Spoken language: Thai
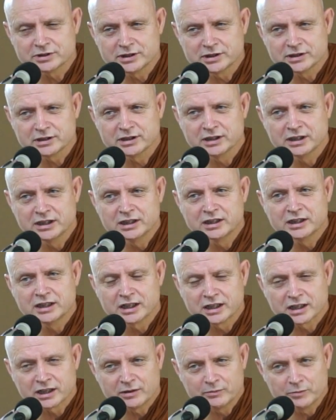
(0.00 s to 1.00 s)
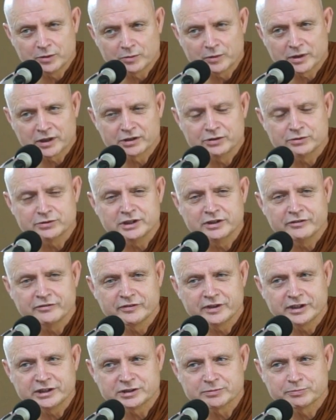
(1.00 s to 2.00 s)
หนึ่ง เขาบอกว่าอยู่ที่
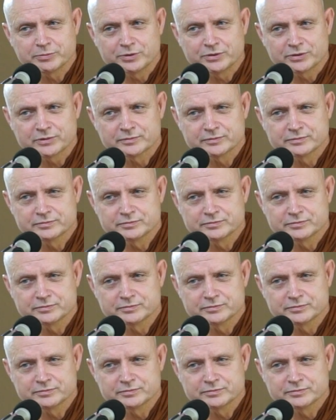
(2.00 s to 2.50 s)
Facebook